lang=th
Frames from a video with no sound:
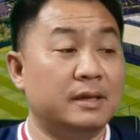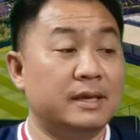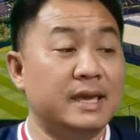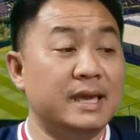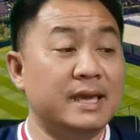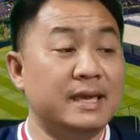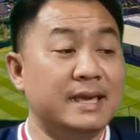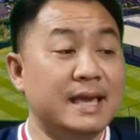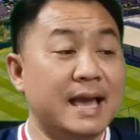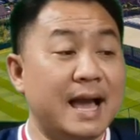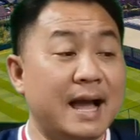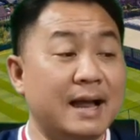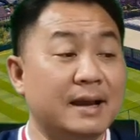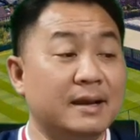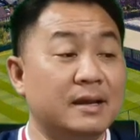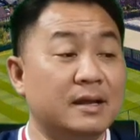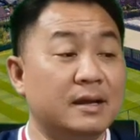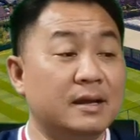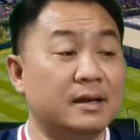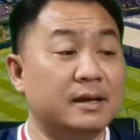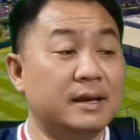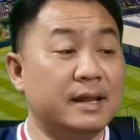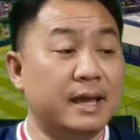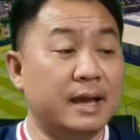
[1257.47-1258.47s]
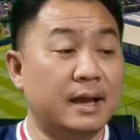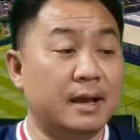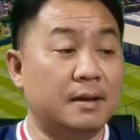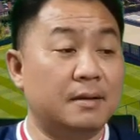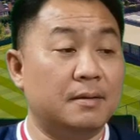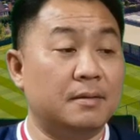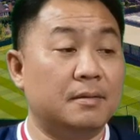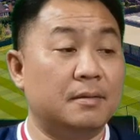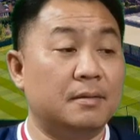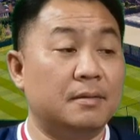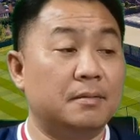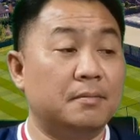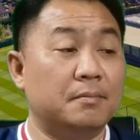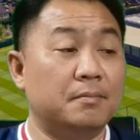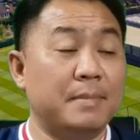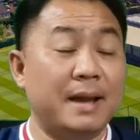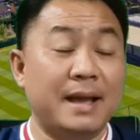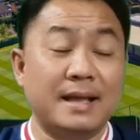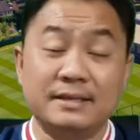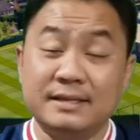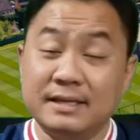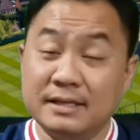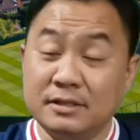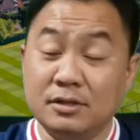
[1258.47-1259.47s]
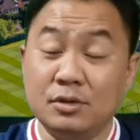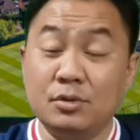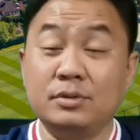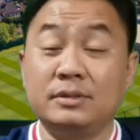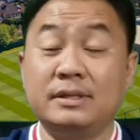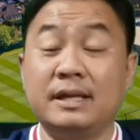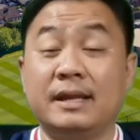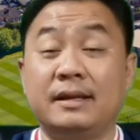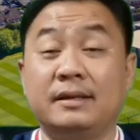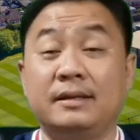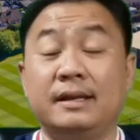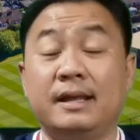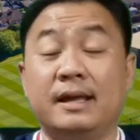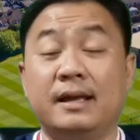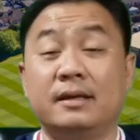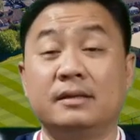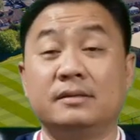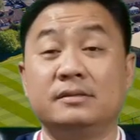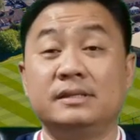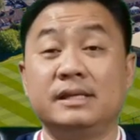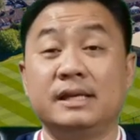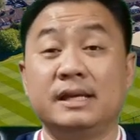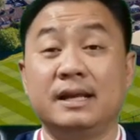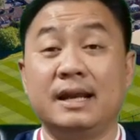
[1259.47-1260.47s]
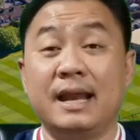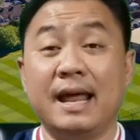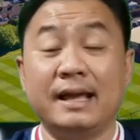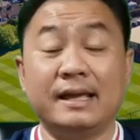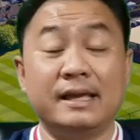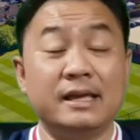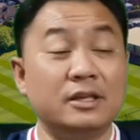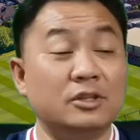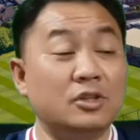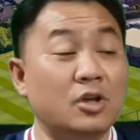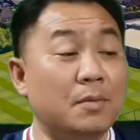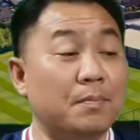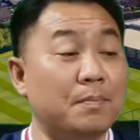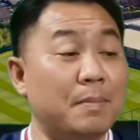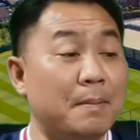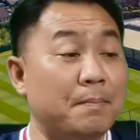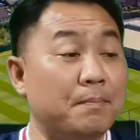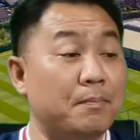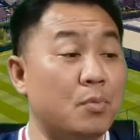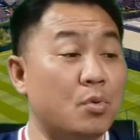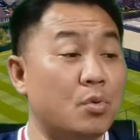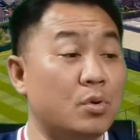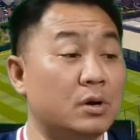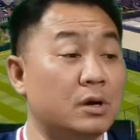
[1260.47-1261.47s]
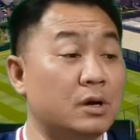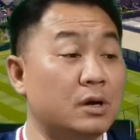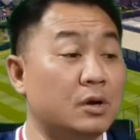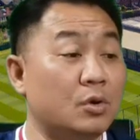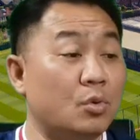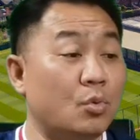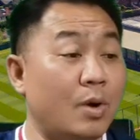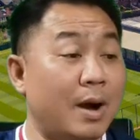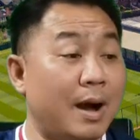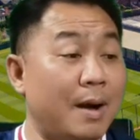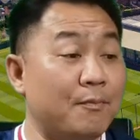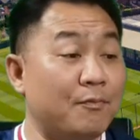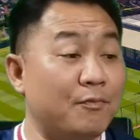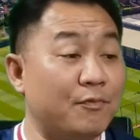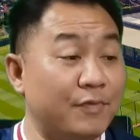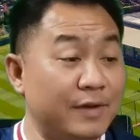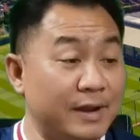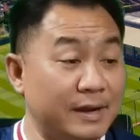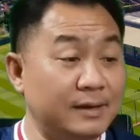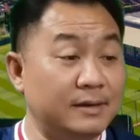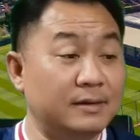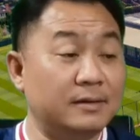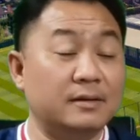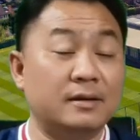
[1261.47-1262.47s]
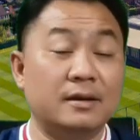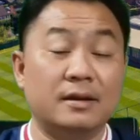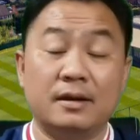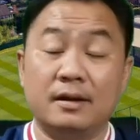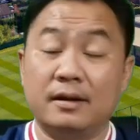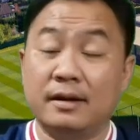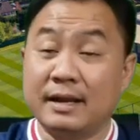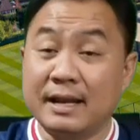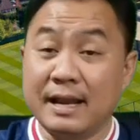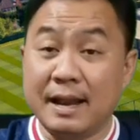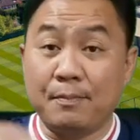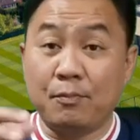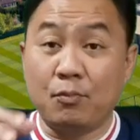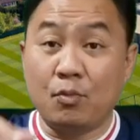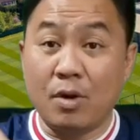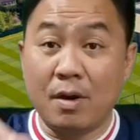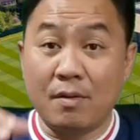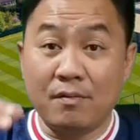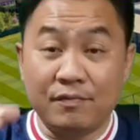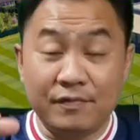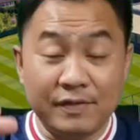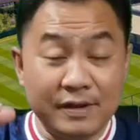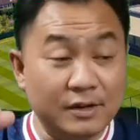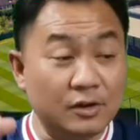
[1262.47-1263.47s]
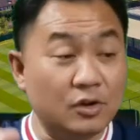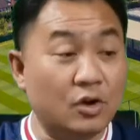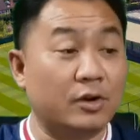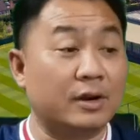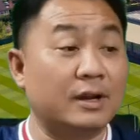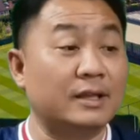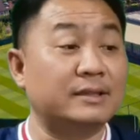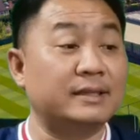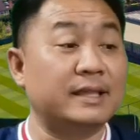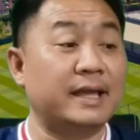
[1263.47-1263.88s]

อีกอย่างหนึ่งเนี่ย แมนเชสเตอร์ยูไนเต็ดเนี่ย สิ่งแรกที่ต้องปรับปรุงคือความฟิตระดับความฟิตของนัก